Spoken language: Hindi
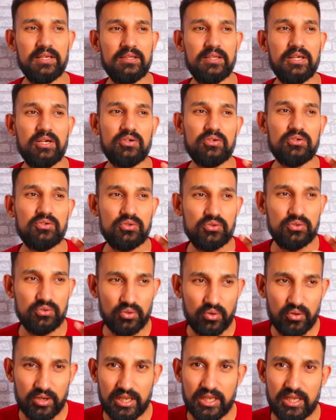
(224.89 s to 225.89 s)
देखो
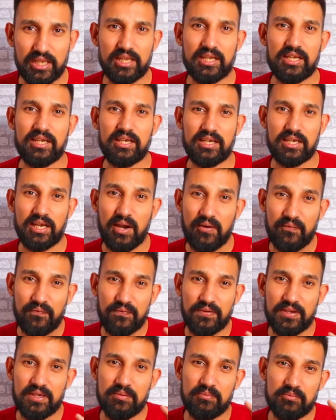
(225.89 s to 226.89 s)
स्टोरी
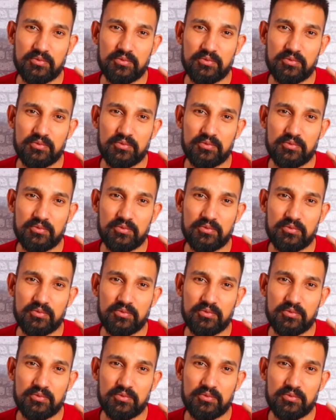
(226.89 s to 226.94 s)
काफ़ी